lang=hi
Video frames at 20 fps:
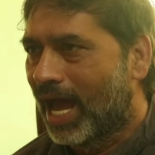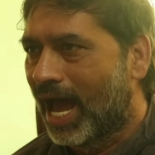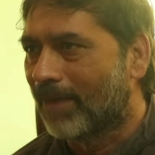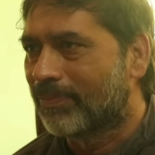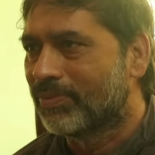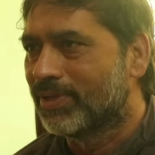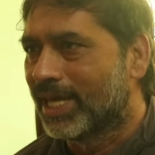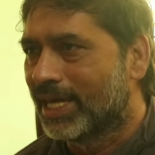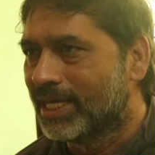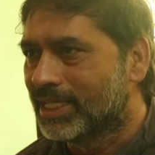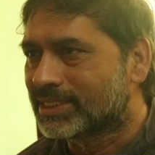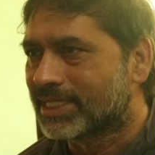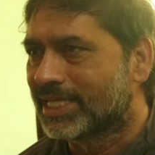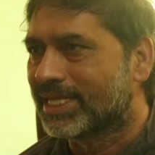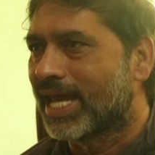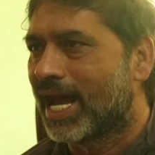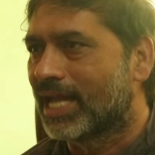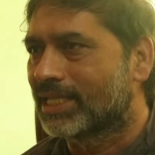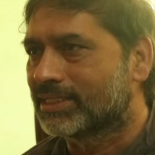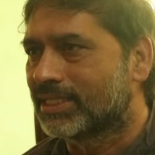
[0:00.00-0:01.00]
आप यहीं से
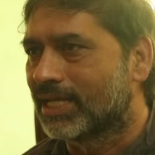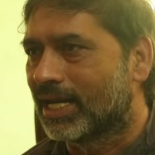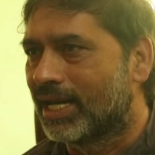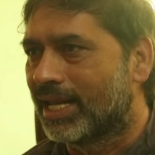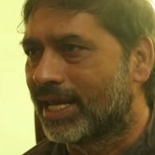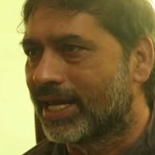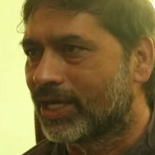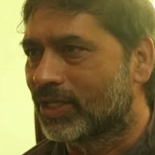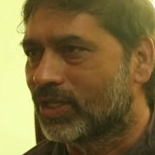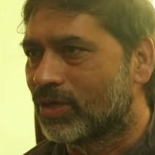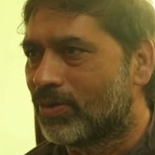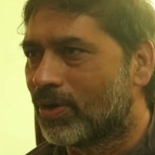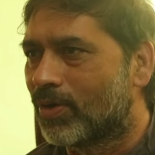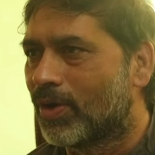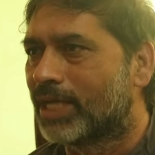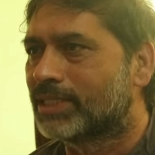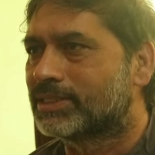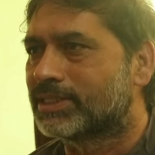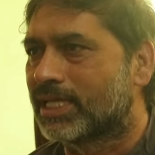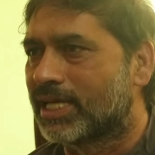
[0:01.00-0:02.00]
याद कर लेंगे तो
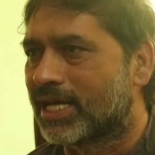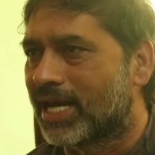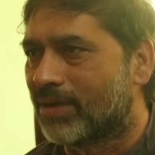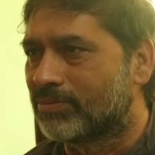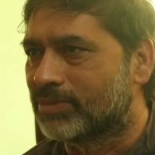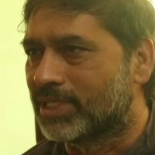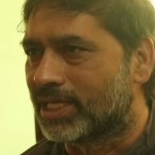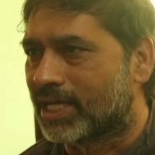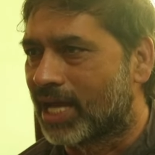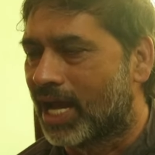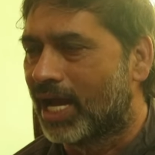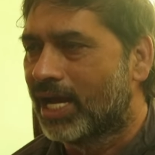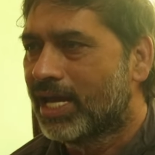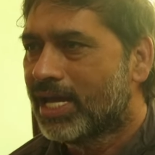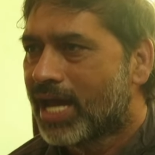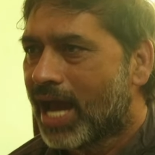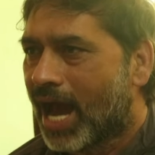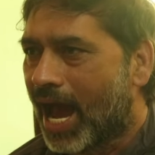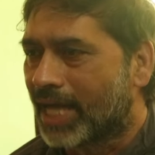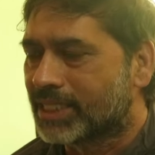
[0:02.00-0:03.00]
भगवान श्री राम जी का
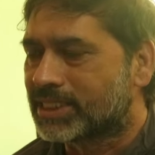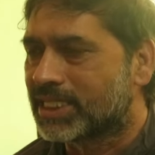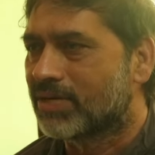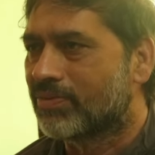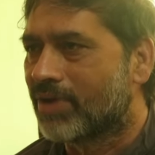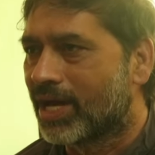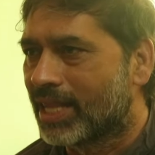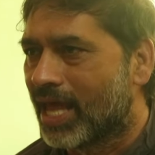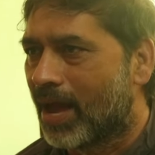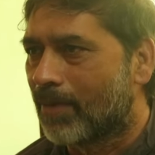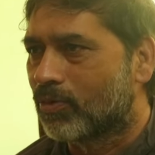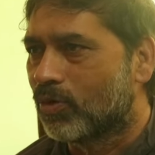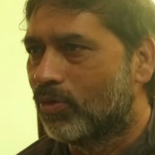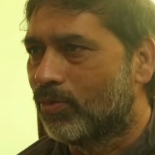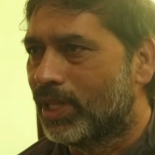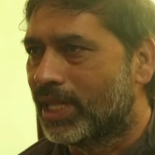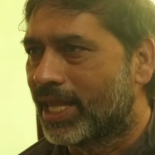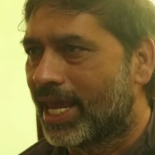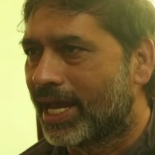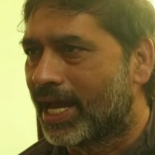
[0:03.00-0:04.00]
आशीर्वाद आपको
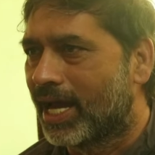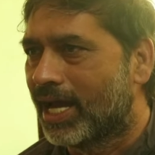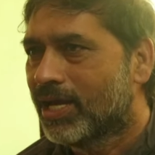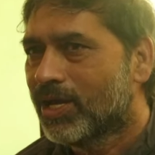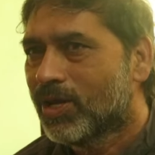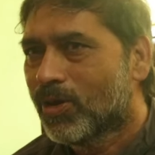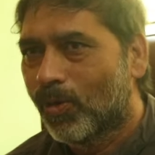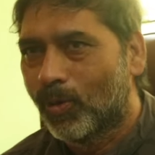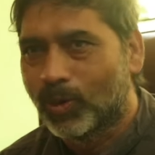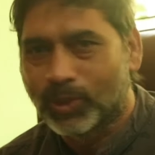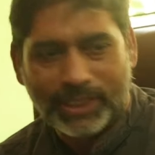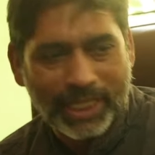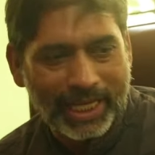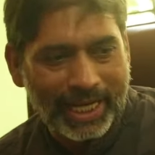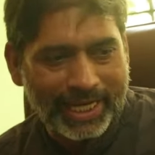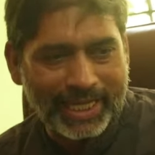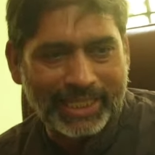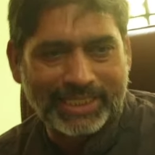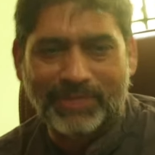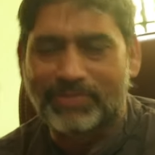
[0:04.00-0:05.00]
मिल जाएगा उसके
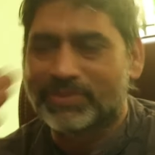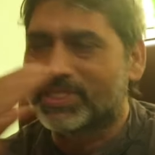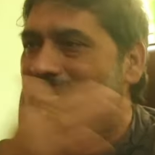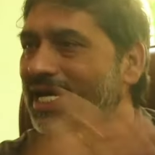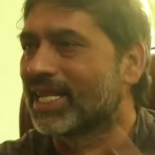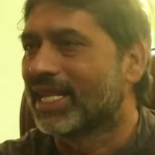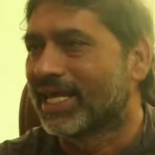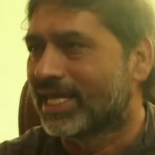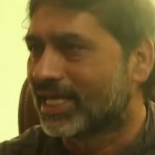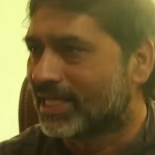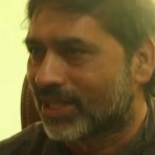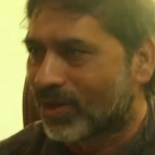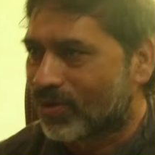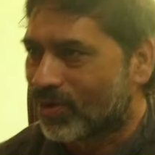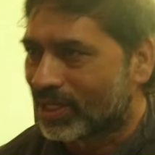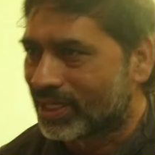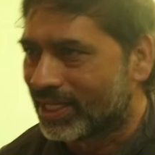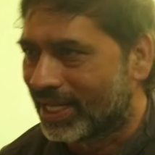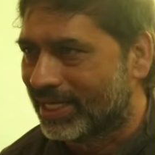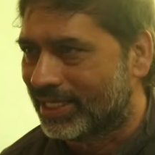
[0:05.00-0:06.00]
लिए किसी चढ़ने की
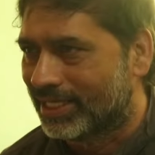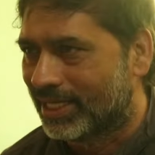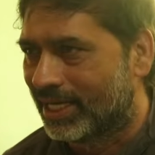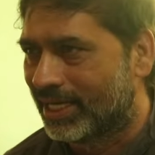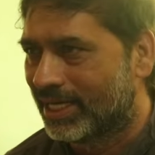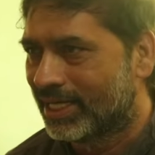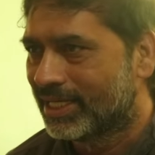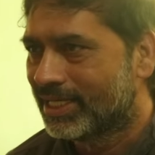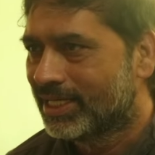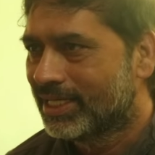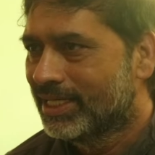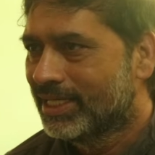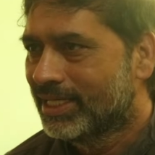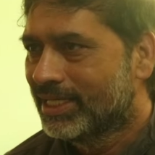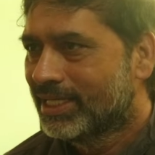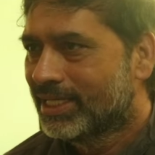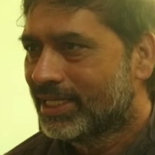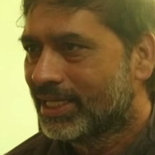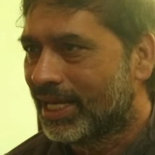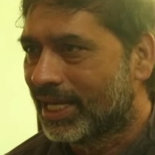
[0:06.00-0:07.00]
ज़रूरत नहीं है
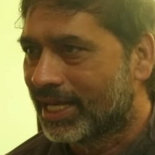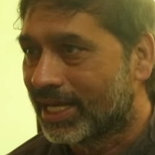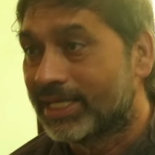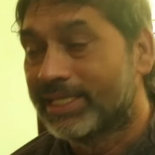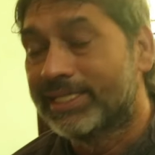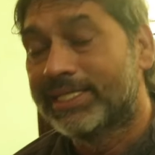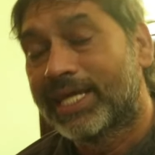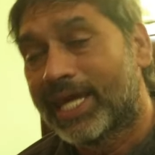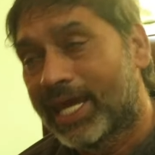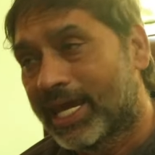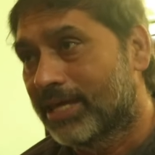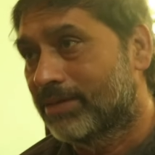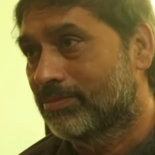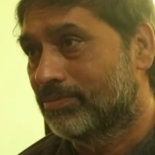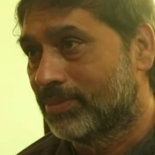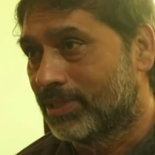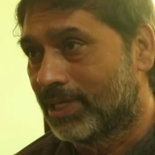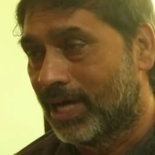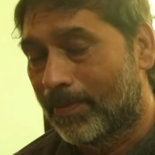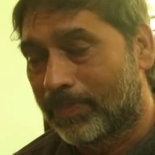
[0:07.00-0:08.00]
लेकिन ये
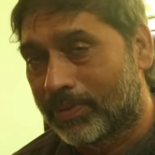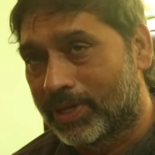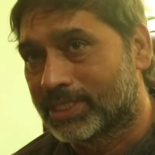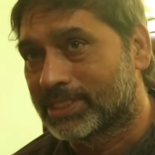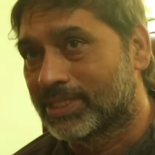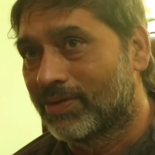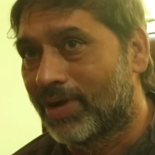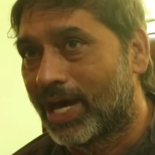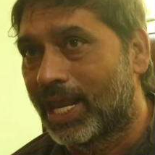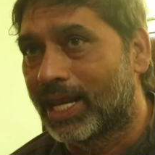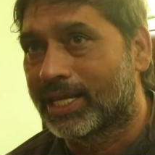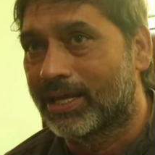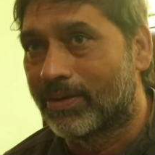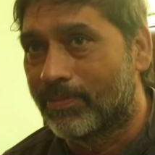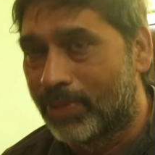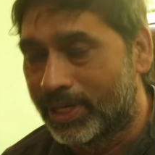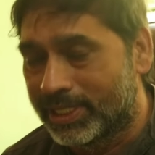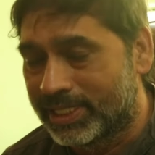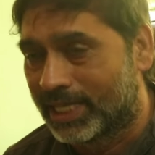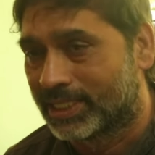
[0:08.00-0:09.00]
आपके सवाल का
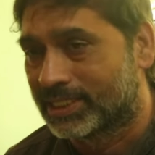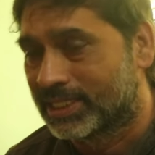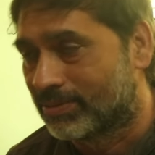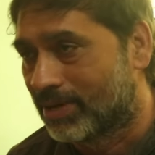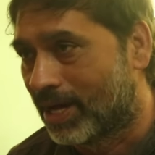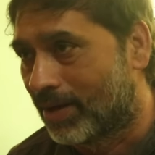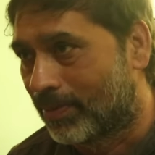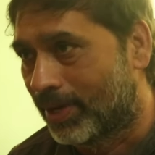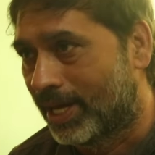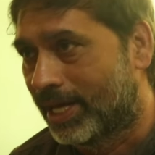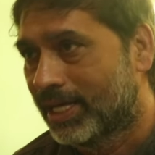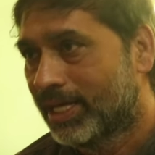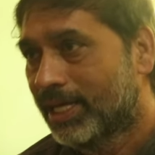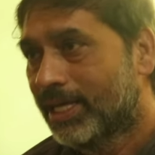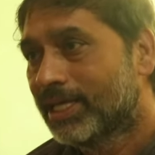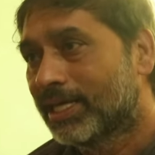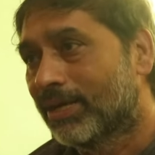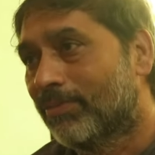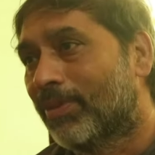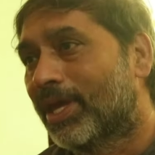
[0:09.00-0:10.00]
बढ़िया जवाब है
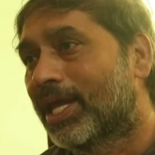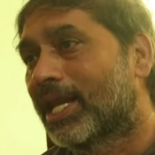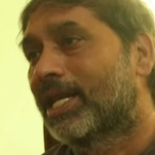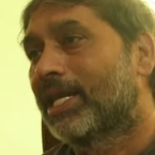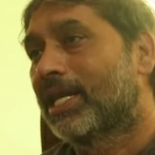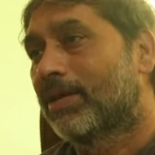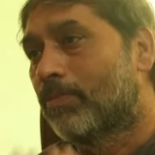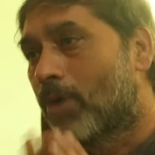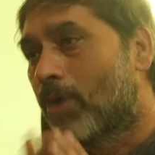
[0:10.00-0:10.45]
कि मेरे लिए